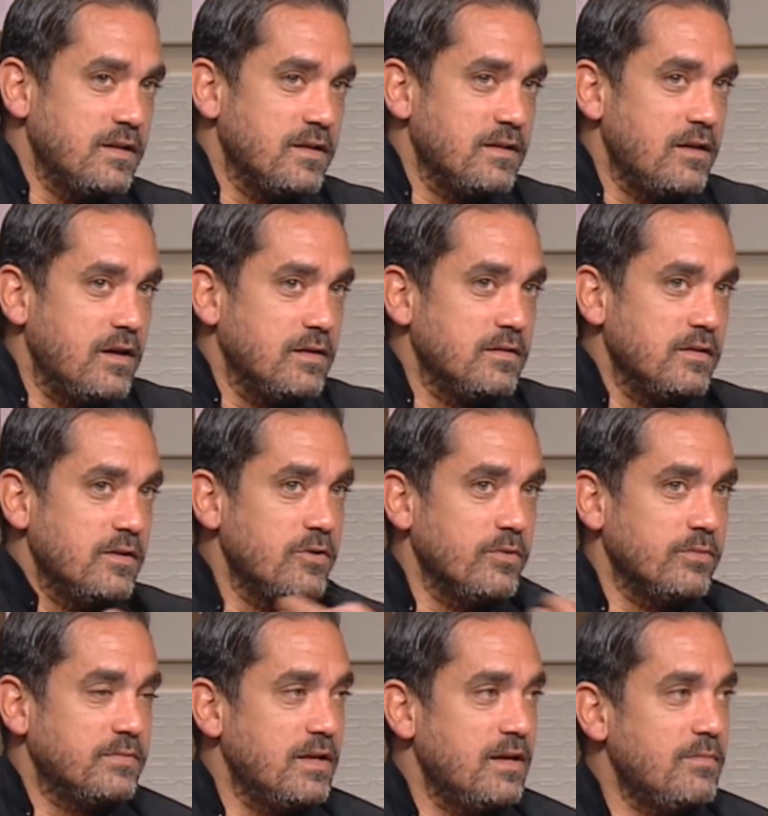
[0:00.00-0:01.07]
كده حاضني
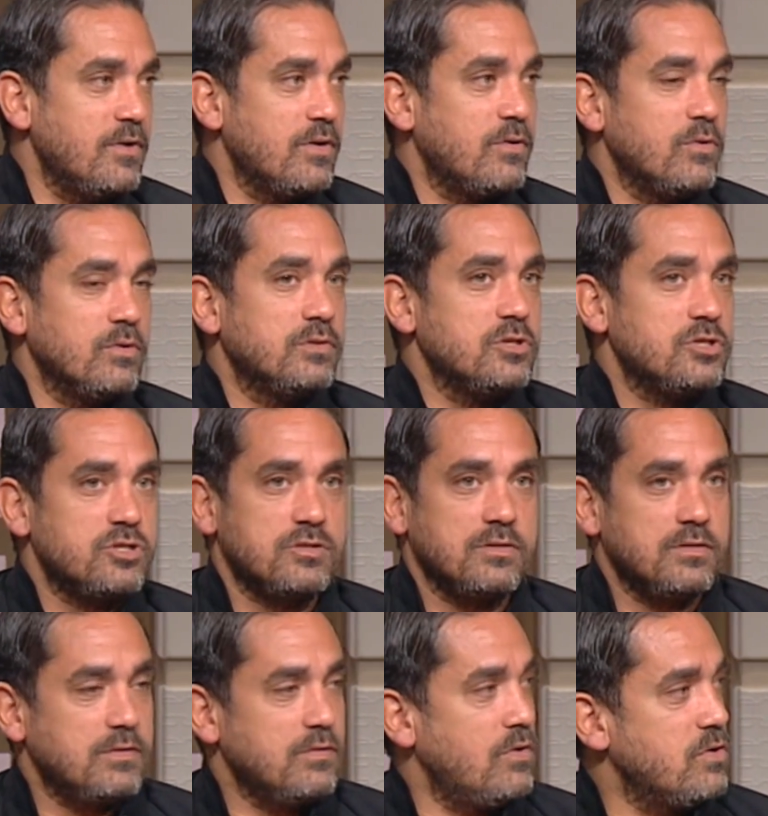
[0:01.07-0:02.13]
وبتاع ما كنتش
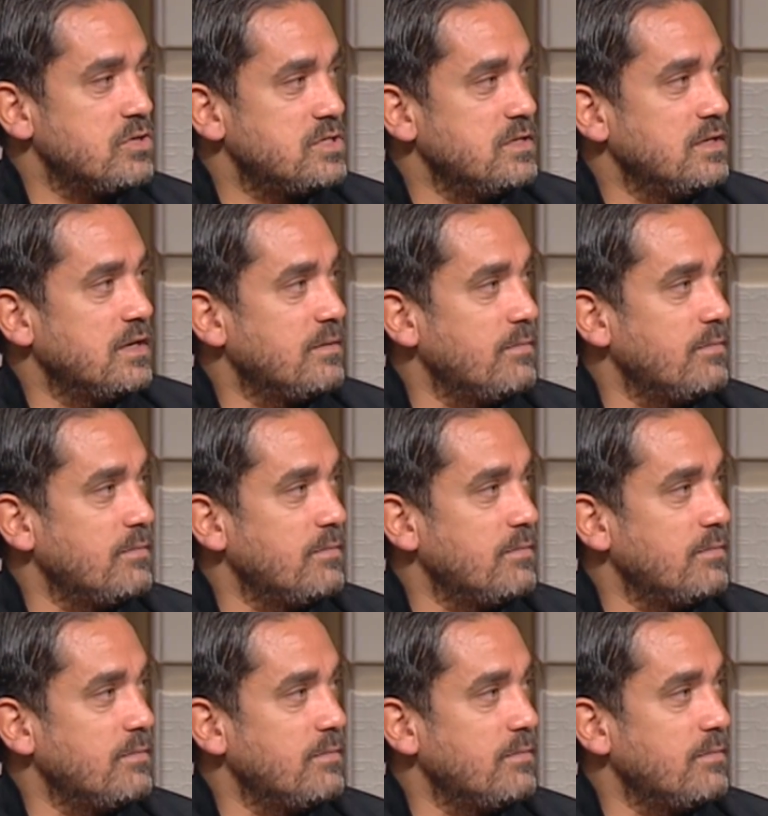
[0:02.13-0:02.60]
وحسني كان